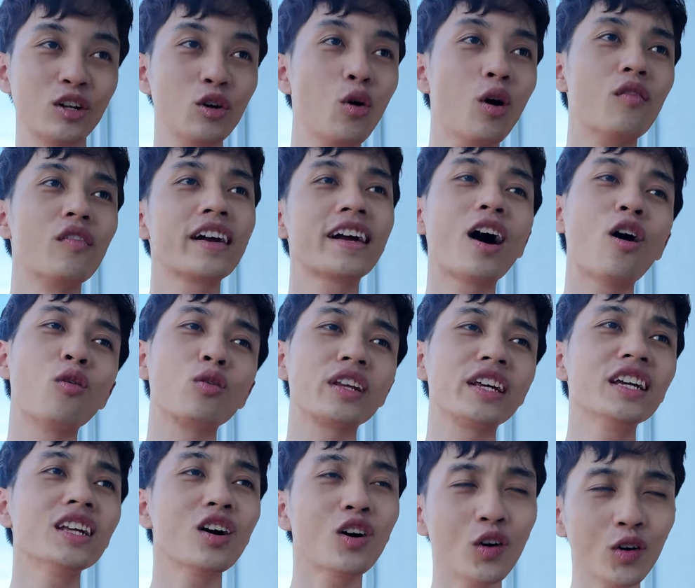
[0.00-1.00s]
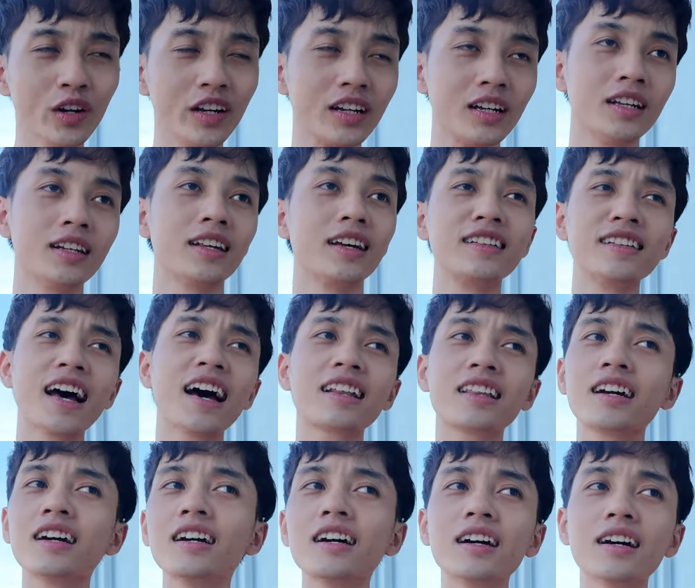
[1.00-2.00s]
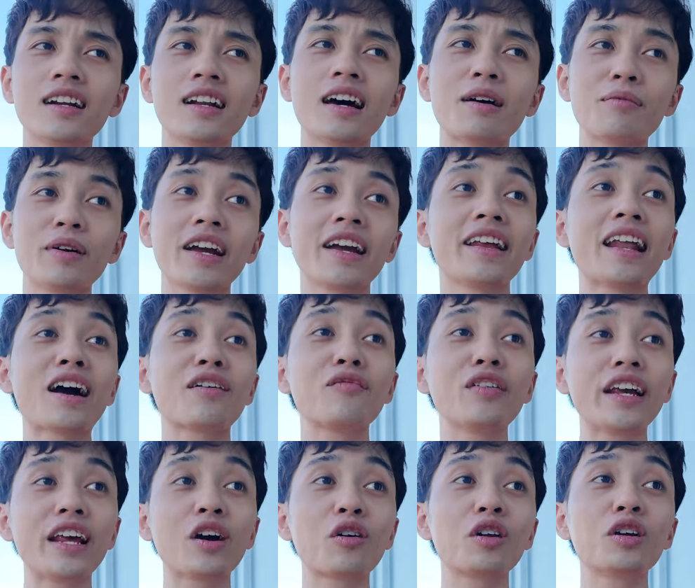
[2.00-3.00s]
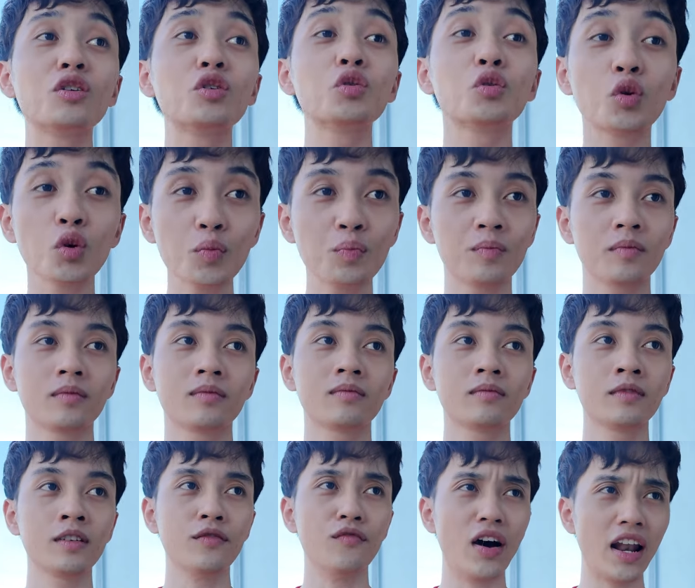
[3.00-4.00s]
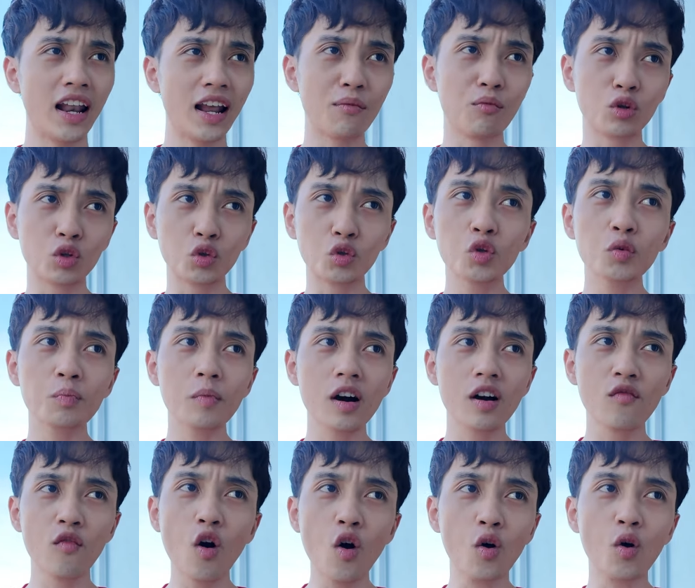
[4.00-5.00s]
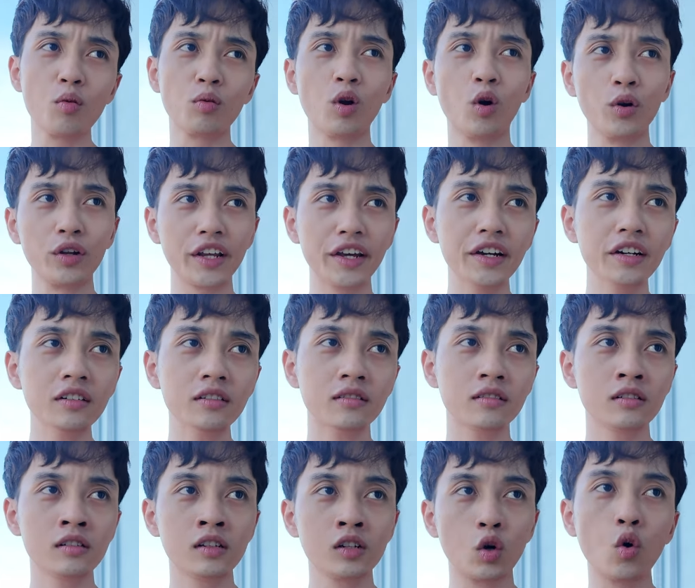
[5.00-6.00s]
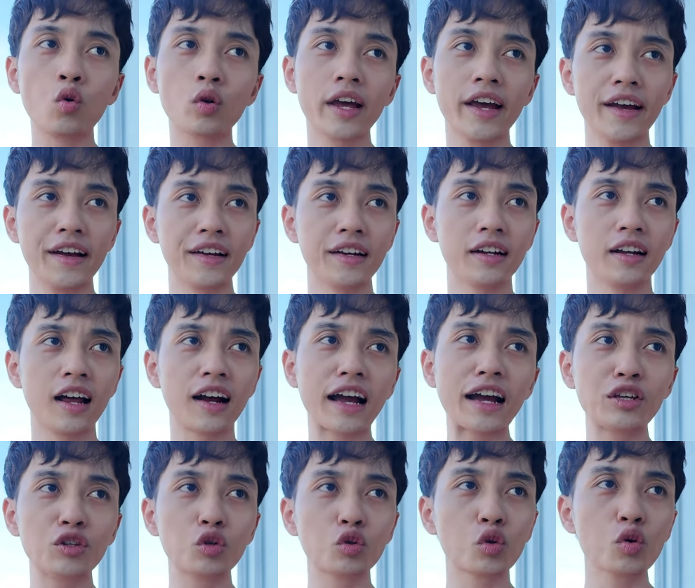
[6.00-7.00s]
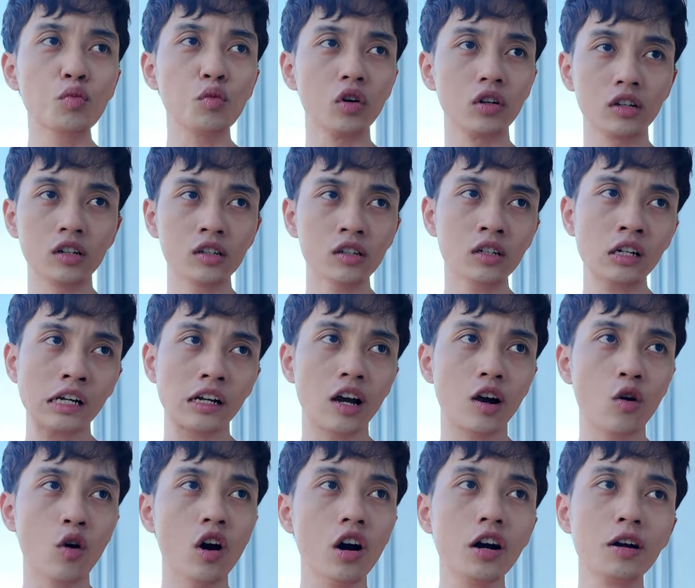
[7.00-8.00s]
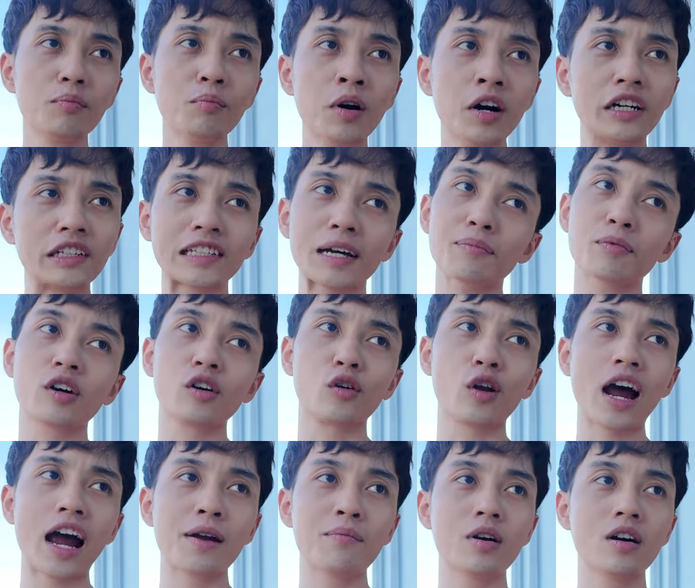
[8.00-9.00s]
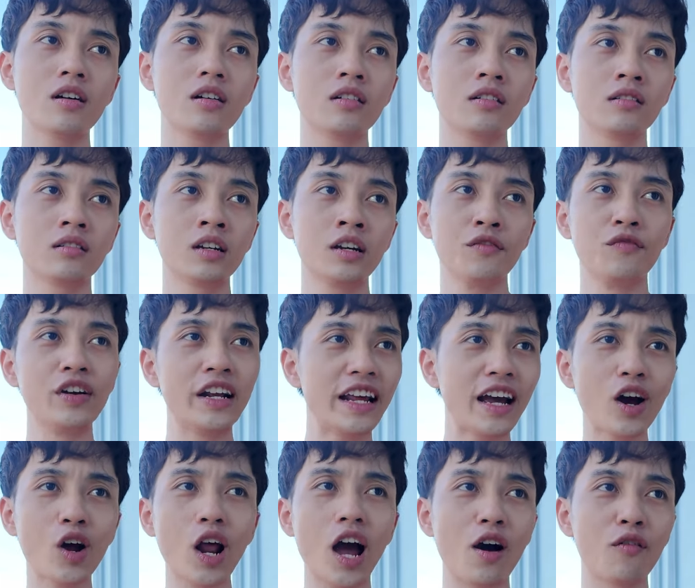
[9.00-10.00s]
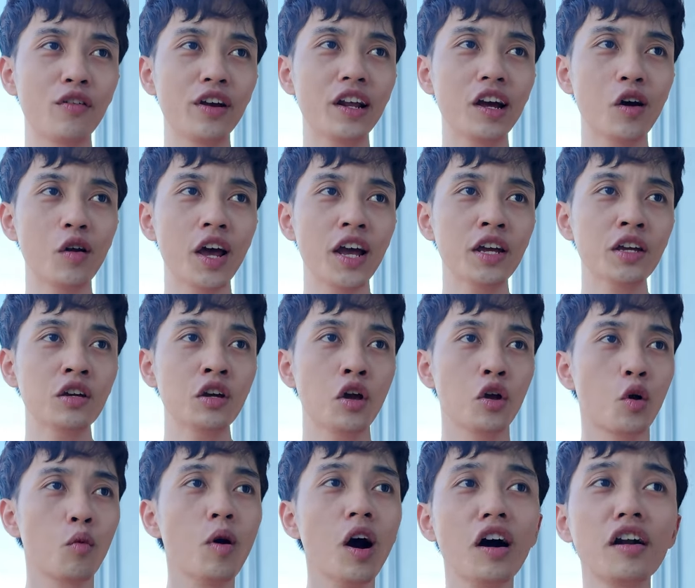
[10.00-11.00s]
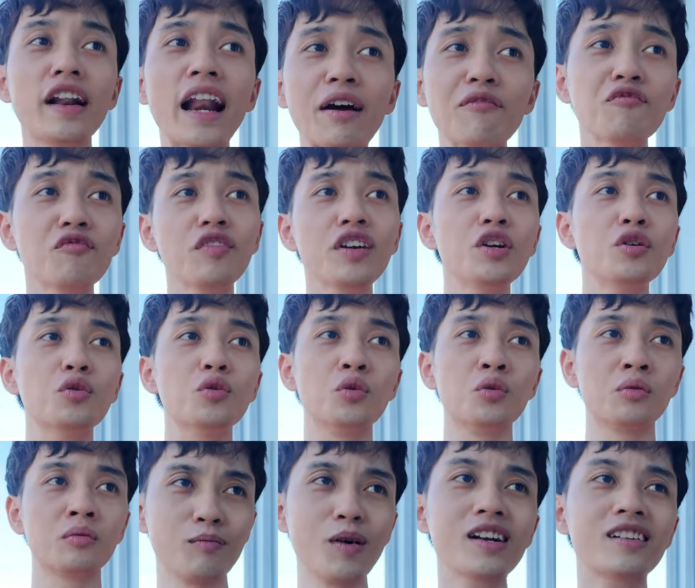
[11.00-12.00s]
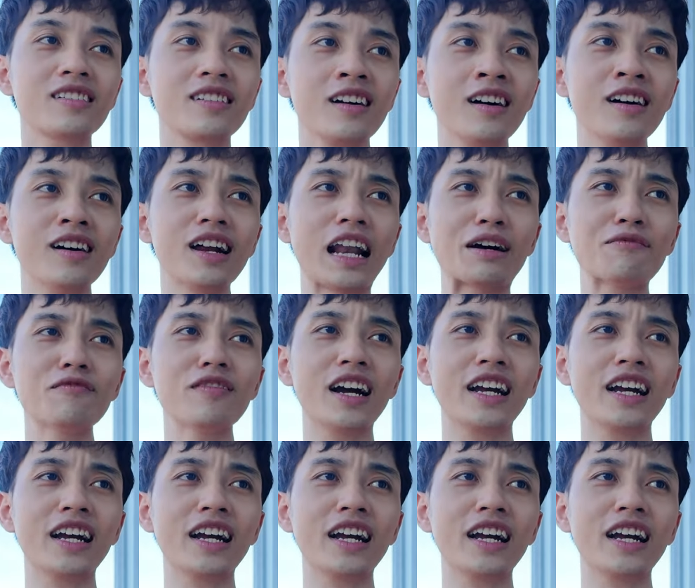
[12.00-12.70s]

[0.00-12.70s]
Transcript: Đùa với cậu tí thôi Thật ra tớ ờ, làm nghề đăng video lên YouTube Và là một YouTuber vô cùng nổi tiếng Cụ thể là kênh youtube của tớ đã có hơn 10 subscriber Video nào video đấy cũng hơn 5 view Bất ngờ lắm